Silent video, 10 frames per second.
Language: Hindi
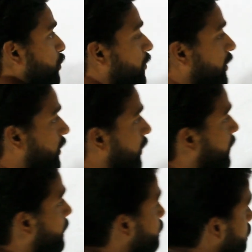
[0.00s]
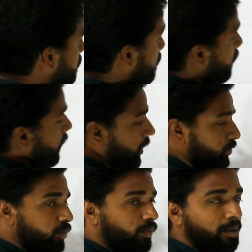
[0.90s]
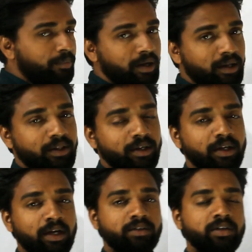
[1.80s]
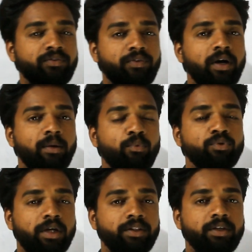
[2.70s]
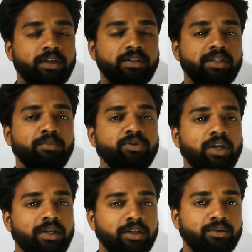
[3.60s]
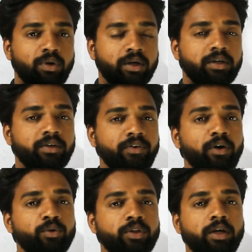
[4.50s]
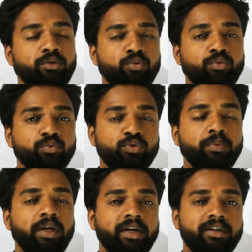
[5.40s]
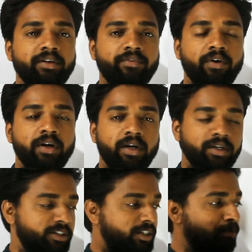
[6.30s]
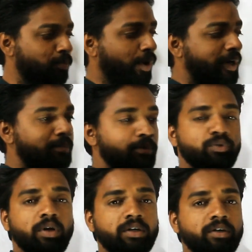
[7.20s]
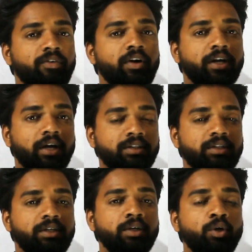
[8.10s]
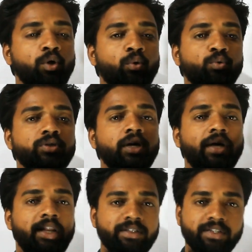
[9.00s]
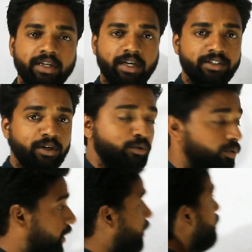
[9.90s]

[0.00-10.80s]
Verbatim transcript: एक्चुअली वहाँ था क्या एक्चुअली वहाँ पे क्या था कि इलेक्ट्रिक फील्ड हम लोग जानते हैं किसी भी चार्ज का जो इलेक्ट्रिक फील्ड होता है तो उसमें इलेक्ट्रिक फील्ड का किसी पॉइंट पे जो इलेक्ट्रिक फील्ड निकालते हैं उसका डायरेक्शन कैसा होता